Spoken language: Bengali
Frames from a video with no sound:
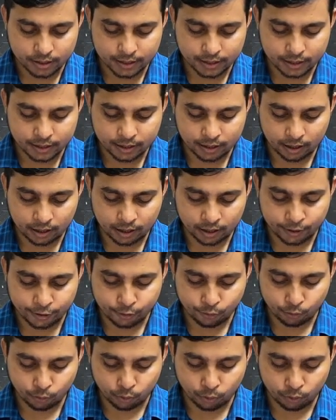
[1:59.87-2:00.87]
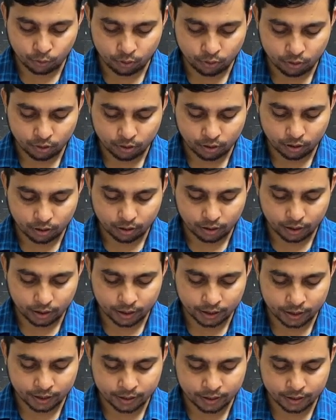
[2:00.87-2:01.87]
জি আই ও
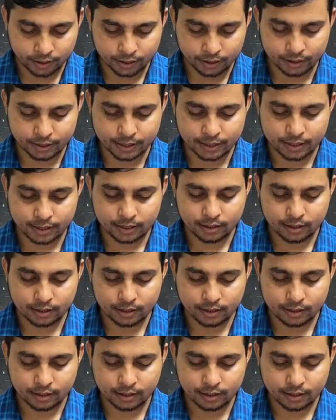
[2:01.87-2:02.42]
এন এস